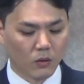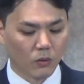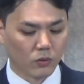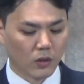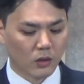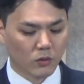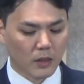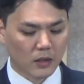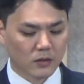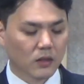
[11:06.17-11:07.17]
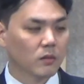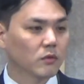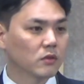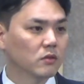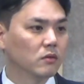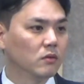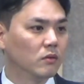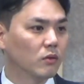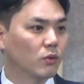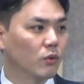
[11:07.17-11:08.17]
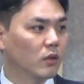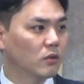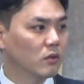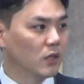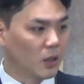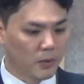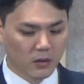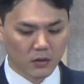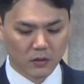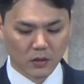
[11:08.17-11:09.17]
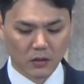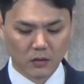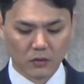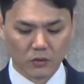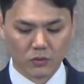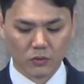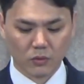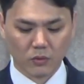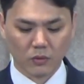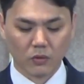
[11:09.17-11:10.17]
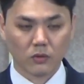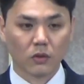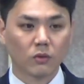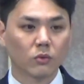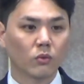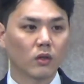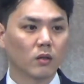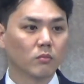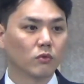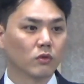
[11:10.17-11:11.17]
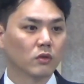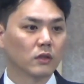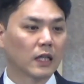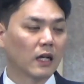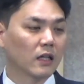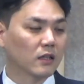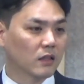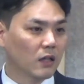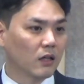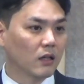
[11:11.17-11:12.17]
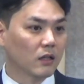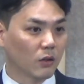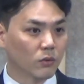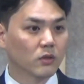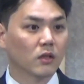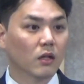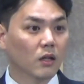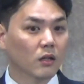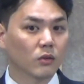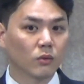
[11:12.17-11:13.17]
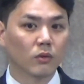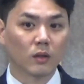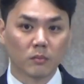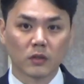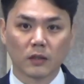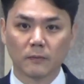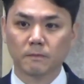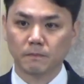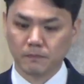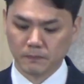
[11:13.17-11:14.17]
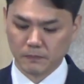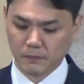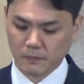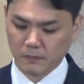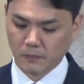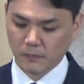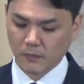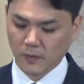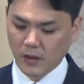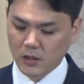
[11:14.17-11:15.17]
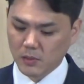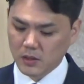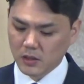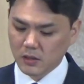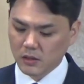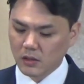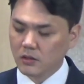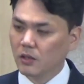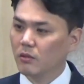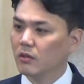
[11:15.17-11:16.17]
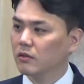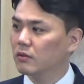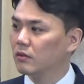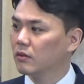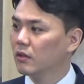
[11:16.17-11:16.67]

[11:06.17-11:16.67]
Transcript: 오늘날도 많은 사람들은 교회에서 예배를 드리는 것으로 성도의 임무를 다했다라고 생각하기도 합니다. 하지만 실제의 생활은